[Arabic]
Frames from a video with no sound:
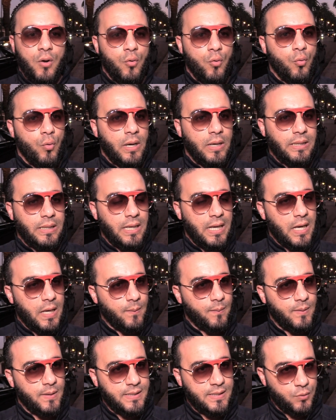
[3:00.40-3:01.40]
وهذه
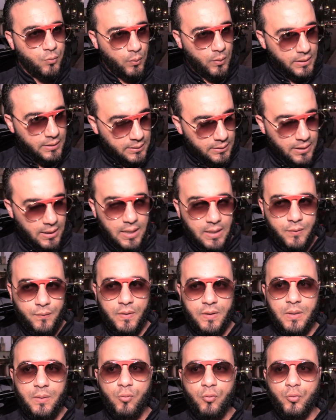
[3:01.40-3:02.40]
الحرب ليست وليده العهد
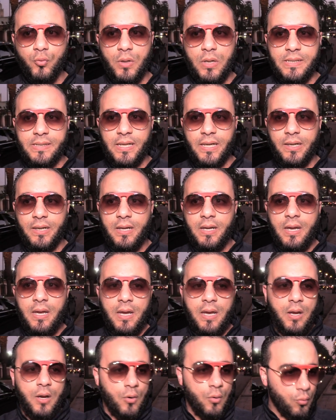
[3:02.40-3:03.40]
فهي منذ الازل
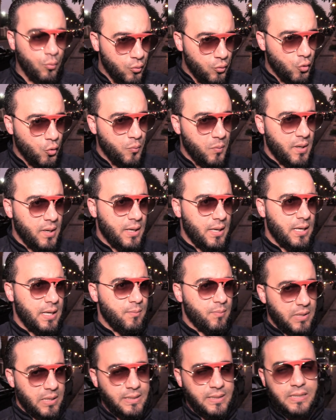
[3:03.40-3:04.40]
وانتم راه
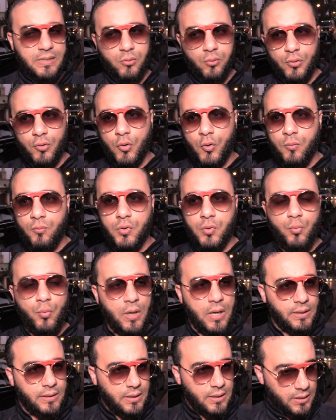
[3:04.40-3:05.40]
يمكن تصلوا عليكم
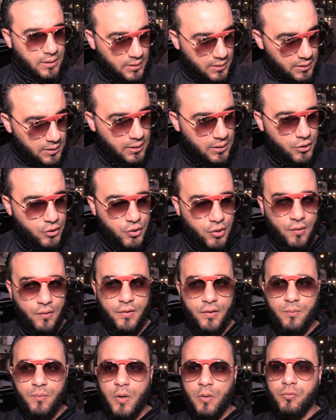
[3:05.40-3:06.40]
مجموعه ديال
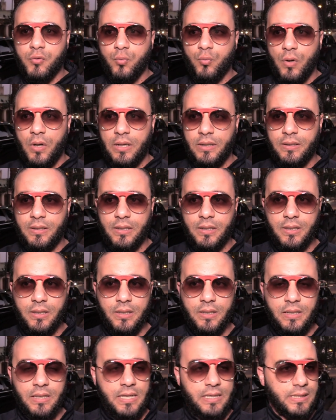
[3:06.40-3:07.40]
الشرذمه ومجموعه ديال
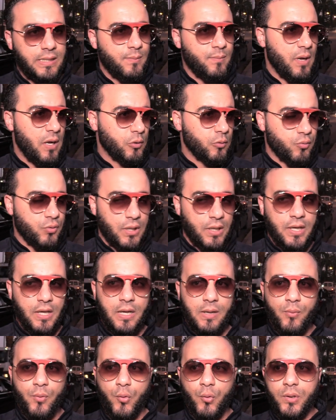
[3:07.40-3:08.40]
الناس اللي ما عندهمش
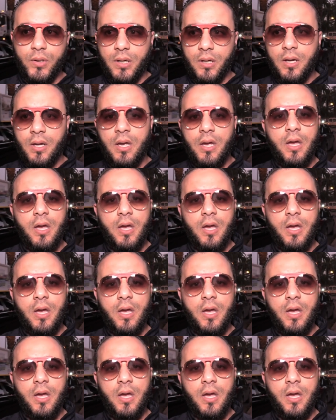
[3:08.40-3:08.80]
علاقه بالرقيه